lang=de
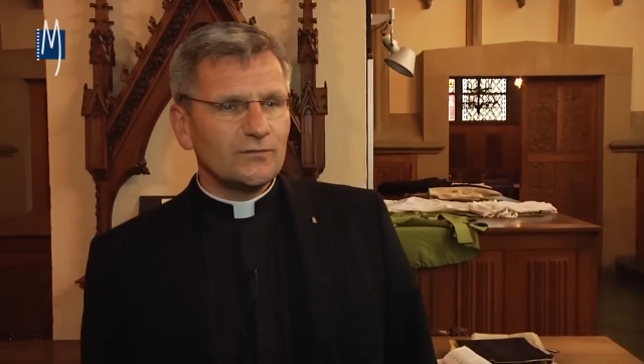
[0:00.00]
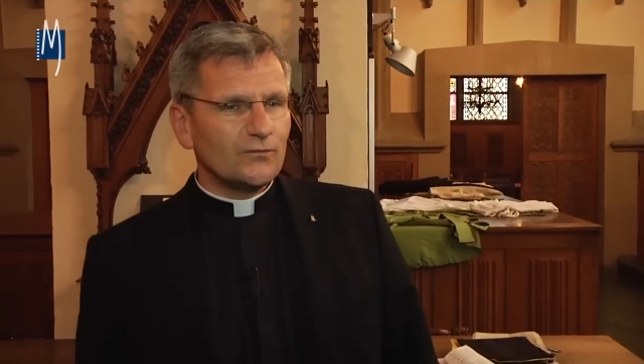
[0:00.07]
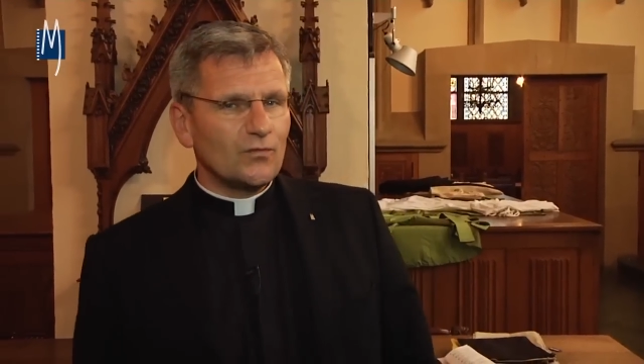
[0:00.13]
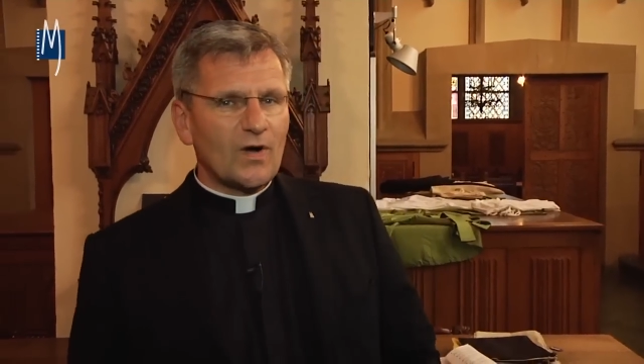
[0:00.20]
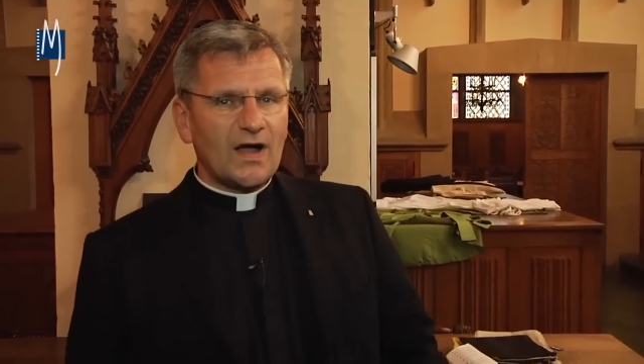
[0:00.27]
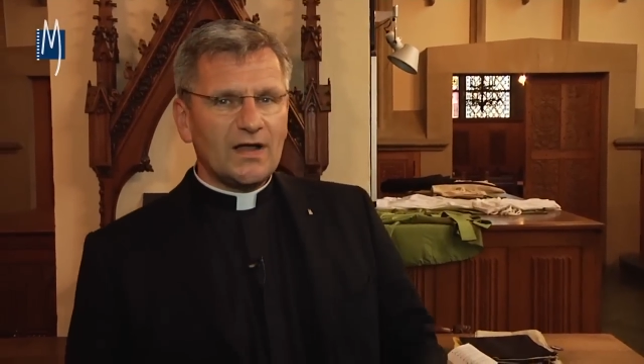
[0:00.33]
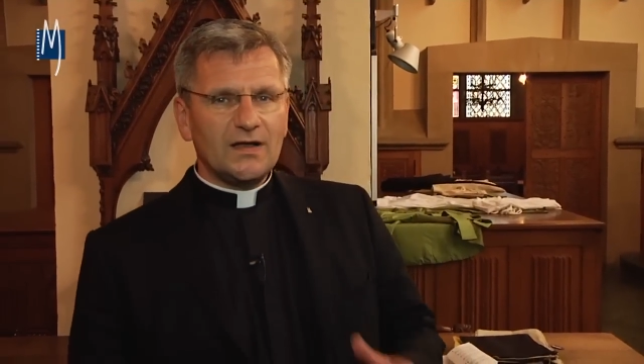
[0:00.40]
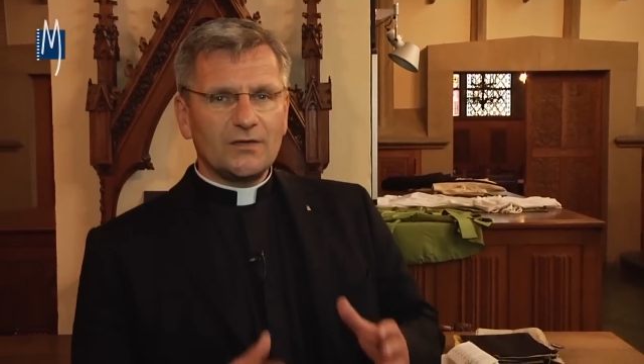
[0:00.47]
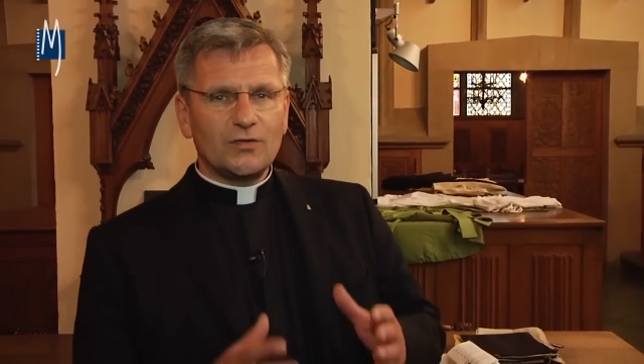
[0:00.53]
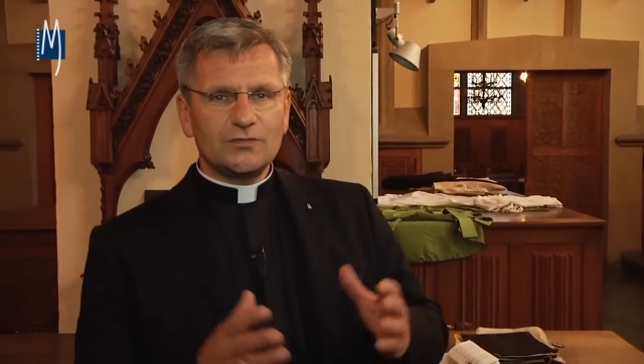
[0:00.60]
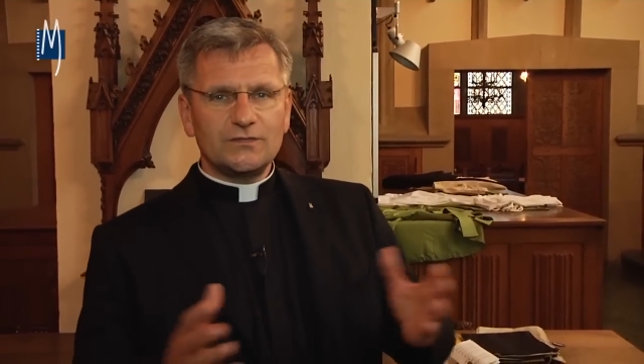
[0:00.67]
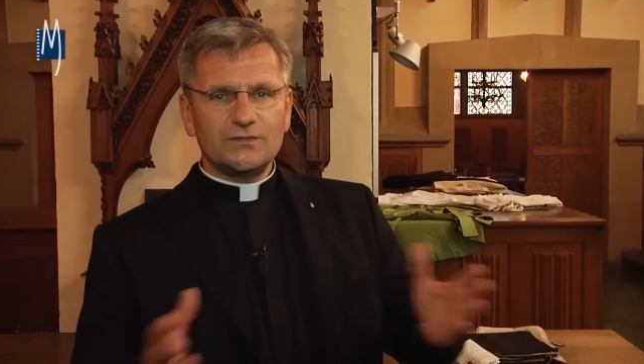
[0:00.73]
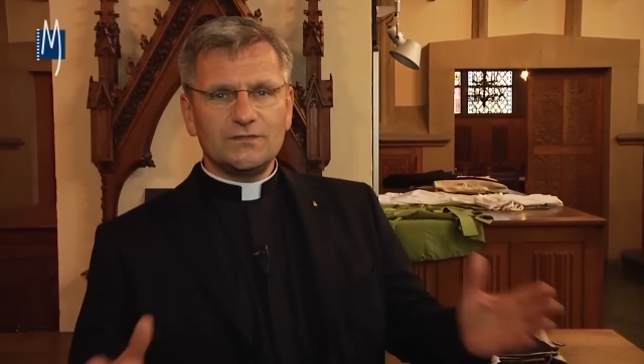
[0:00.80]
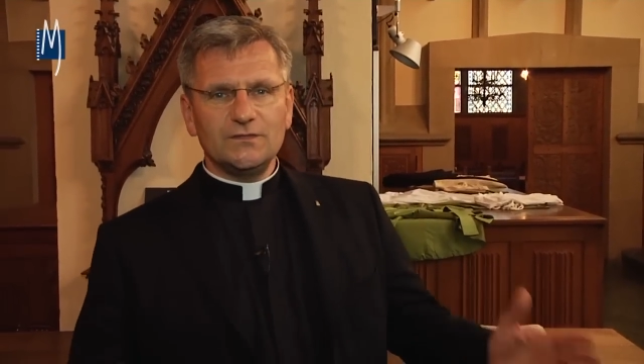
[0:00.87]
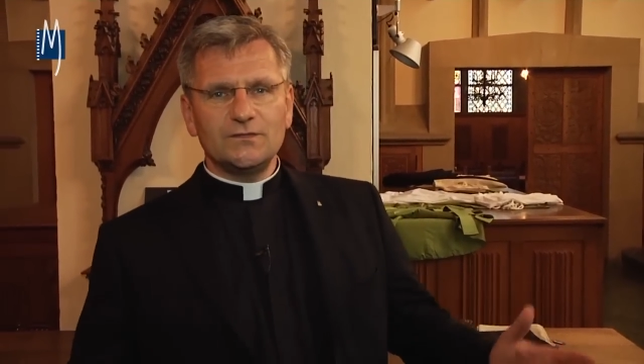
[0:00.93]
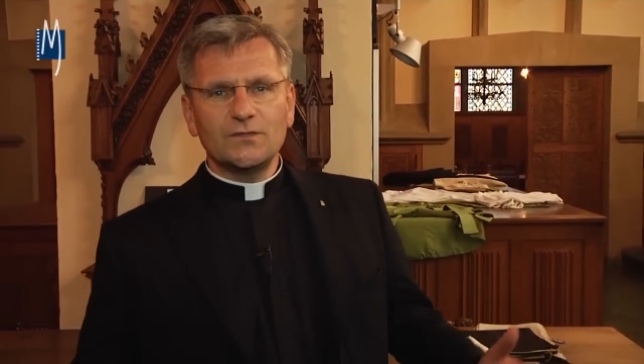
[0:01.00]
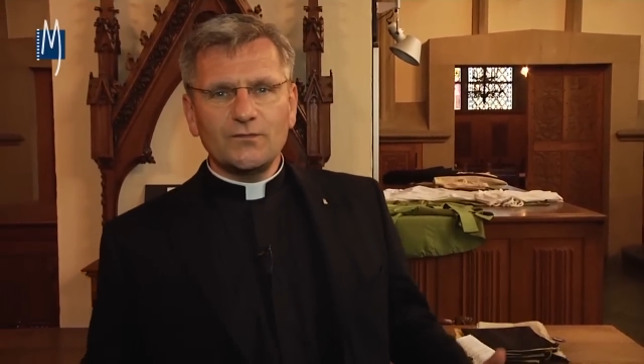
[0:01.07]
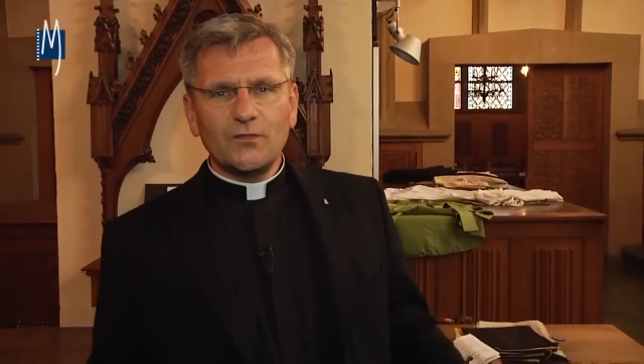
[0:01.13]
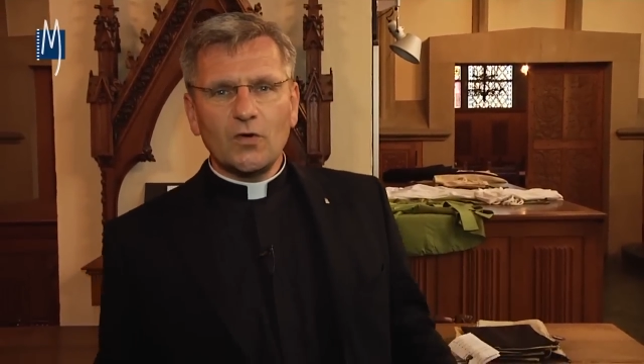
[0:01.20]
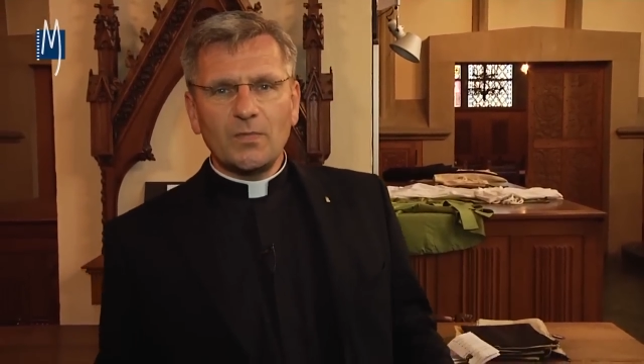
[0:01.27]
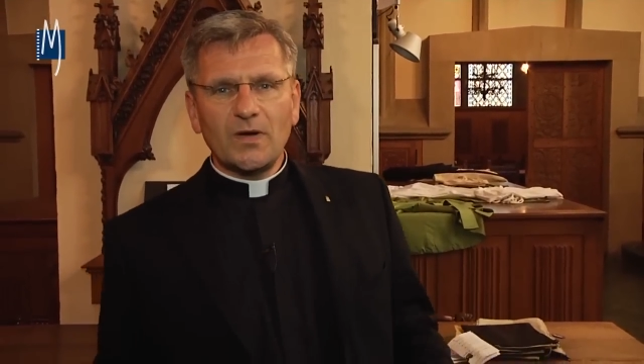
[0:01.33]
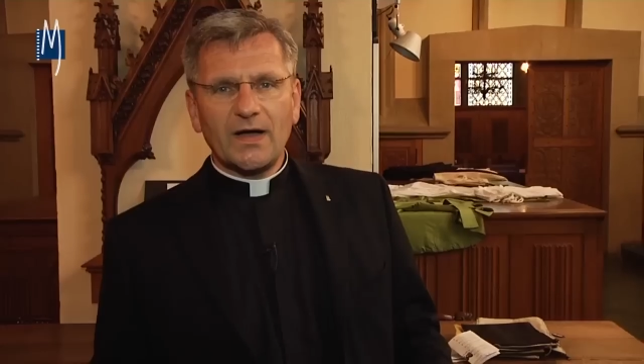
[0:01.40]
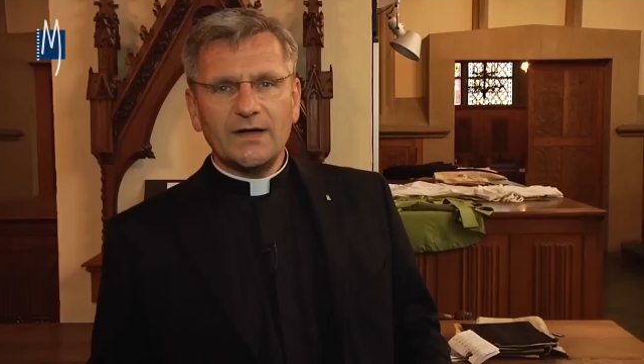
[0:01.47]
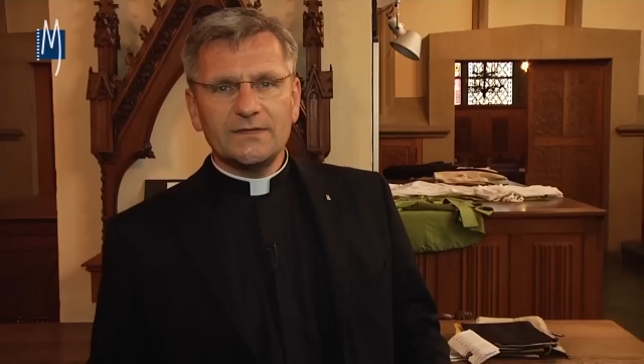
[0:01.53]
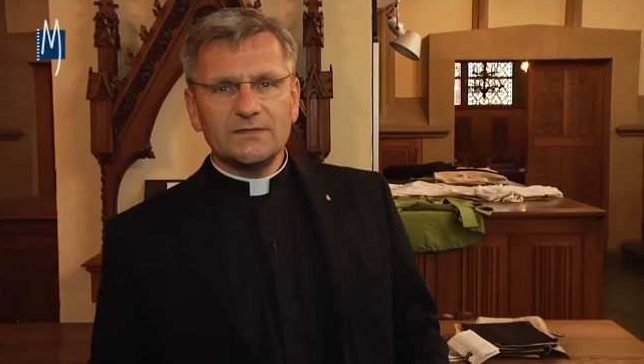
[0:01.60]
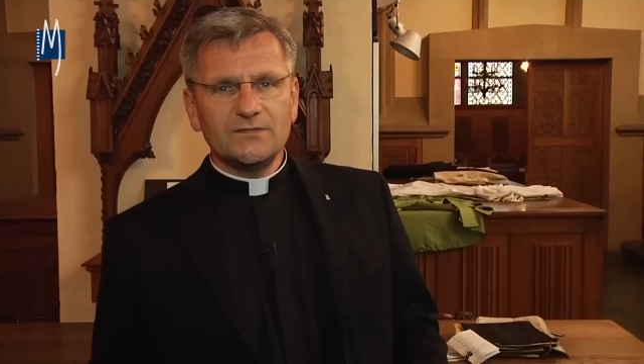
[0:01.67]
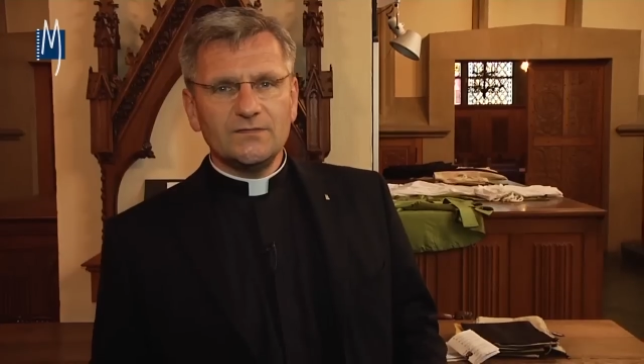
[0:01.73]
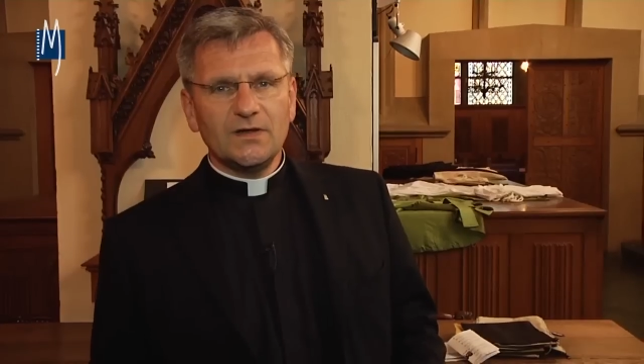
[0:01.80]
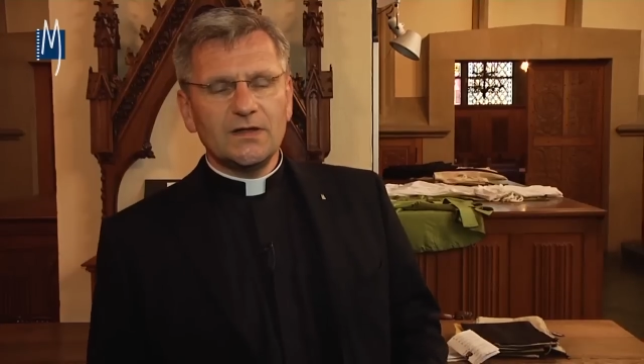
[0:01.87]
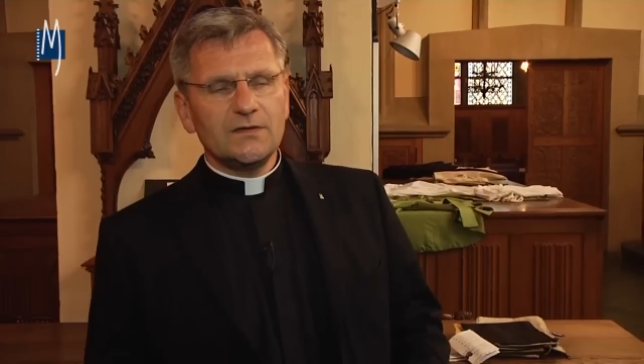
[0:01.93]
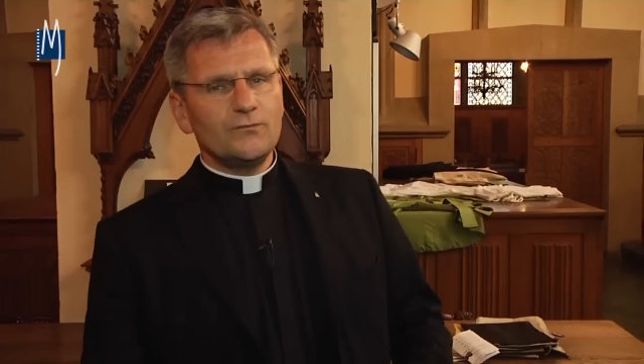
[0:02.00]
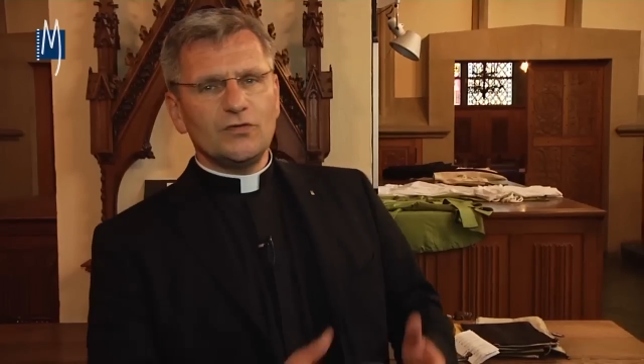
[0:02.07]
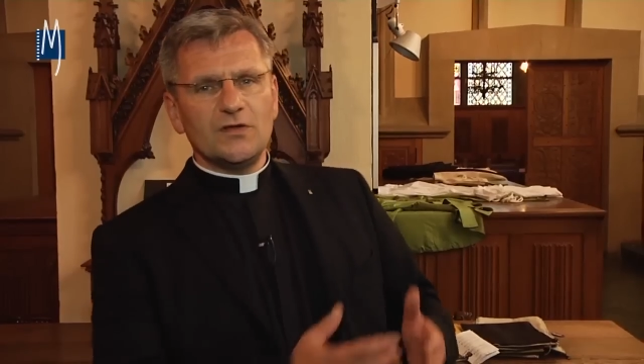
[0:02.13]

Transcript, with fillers: wo alle Gottesdienste vorbereitet werden,